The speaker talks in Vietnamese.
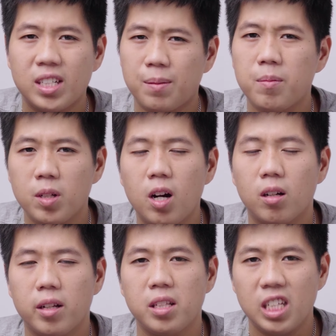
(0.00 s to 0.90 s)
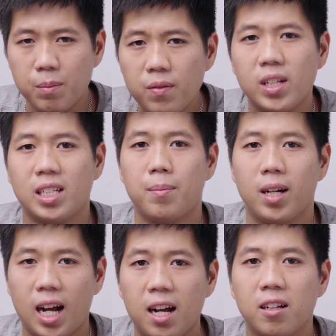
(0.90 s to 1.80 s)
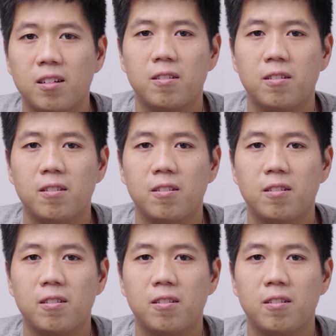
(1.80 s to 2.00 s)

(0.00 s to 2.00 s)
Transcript: 80% âm lượng đến 90% là căng